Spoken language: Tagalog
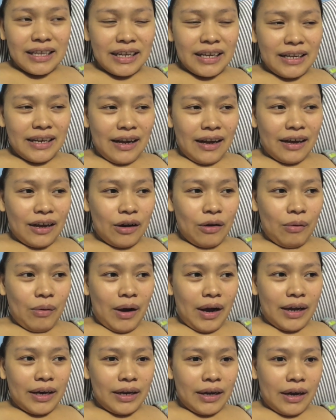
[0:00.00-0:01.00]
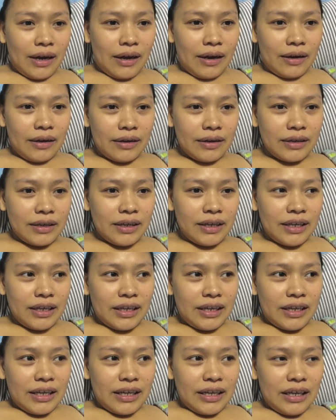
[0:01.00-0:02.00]
na ginagawa na
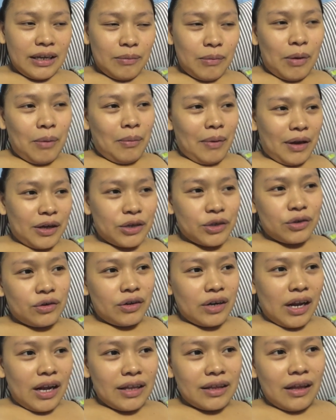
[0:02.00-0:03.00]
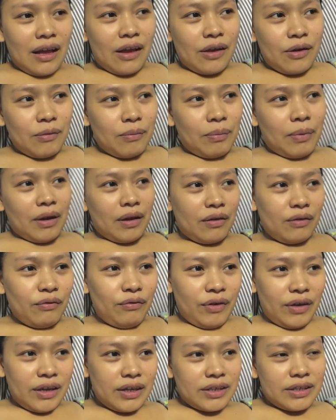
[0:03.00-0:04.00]
ime-measure yata yung
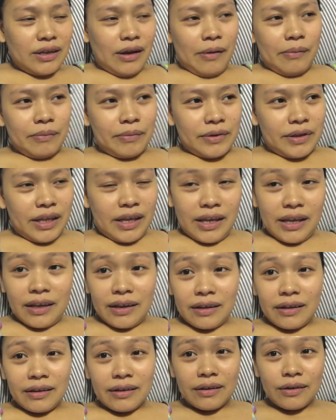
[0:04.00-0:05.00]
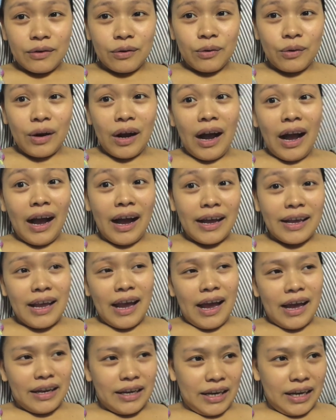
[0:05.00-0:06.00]
pelvic something kung
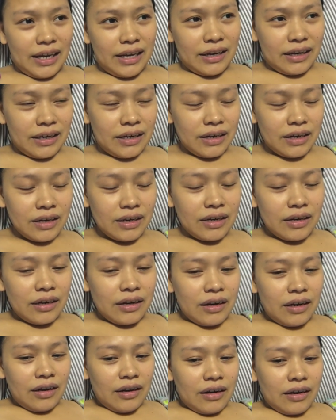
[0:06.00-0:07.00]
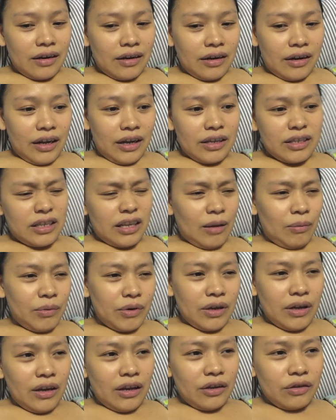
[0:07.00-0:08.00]
kakayanin. Eh,
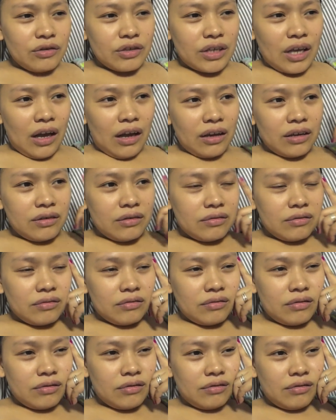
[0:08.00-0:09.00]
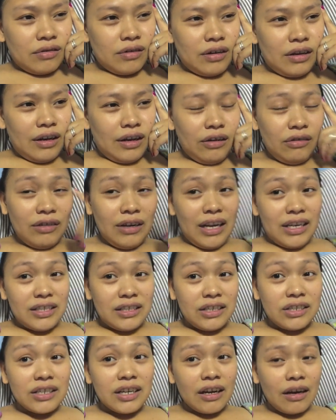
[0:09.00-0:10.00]
sabi niya lang yun sa akin, yung last
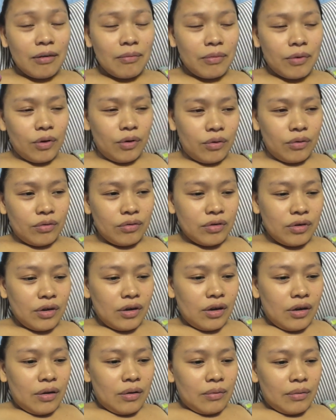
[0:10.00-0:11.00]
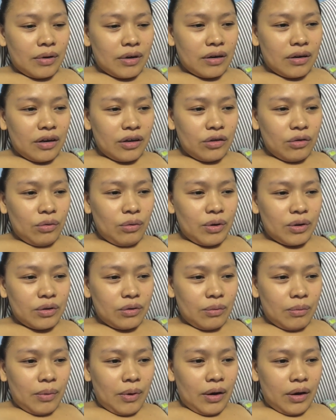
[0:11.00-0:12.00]
na check-up ko, parang I don't want
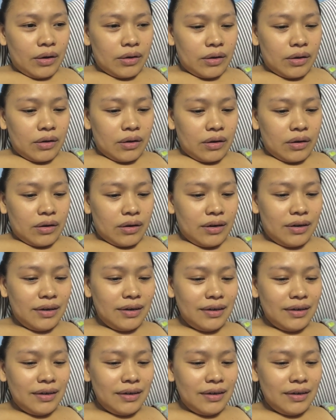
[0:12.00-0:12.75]
to bother.